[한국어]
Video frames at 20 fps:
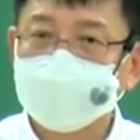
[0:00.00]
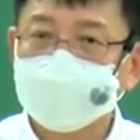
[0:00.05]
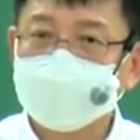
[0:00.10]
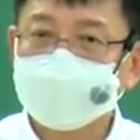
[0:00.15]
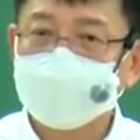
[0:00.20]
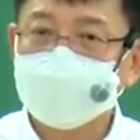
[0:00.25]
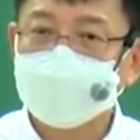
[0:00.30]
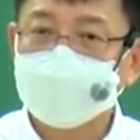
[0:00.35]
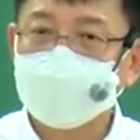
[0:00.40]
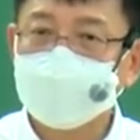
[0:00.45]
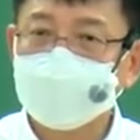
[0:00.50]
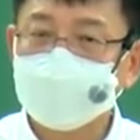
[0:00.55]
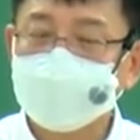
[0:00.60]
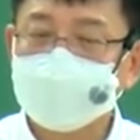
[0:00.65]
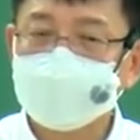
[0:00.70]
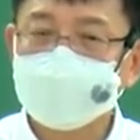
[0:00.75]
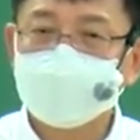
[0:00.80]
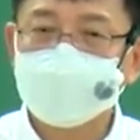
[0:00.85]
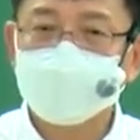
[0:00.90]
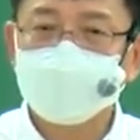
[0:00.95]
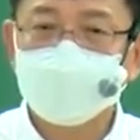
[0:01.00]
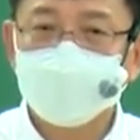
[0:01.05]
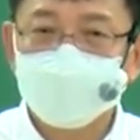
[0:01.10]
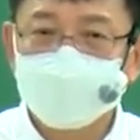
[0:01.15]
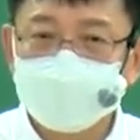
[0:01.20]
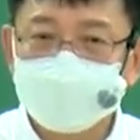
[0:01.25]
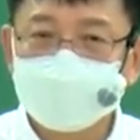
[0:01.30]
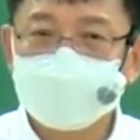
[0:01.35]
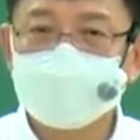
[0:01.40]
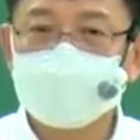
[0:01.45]
책에 있는
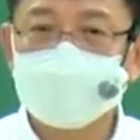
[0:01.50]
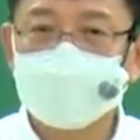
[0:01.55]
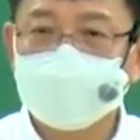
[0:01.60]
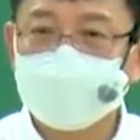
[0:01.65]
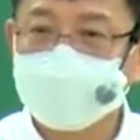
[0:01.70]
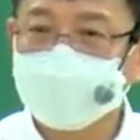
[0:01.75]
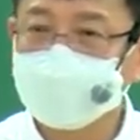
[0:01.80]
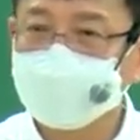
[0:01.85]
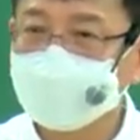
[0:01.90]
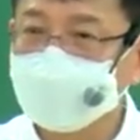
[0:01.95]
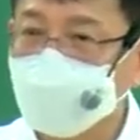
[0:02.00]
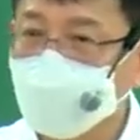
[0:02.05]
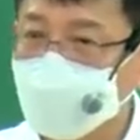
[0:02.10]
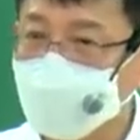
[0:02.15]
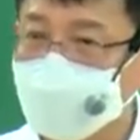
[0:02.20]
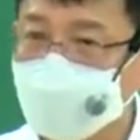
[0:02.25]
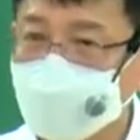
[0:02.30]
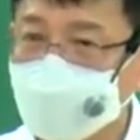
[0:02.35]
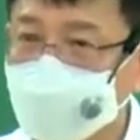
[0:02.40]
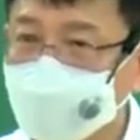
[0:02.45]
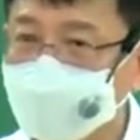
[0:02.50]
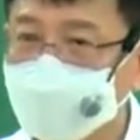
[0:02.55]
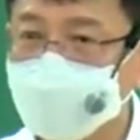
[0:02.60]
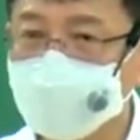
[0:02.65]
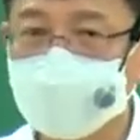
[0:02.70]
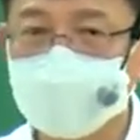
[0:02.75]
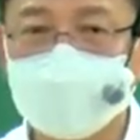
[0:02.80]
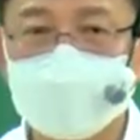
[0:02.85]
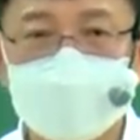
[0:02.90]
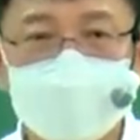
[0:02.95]
본문을 가지고 대화를
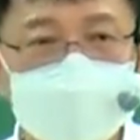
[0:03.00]
하면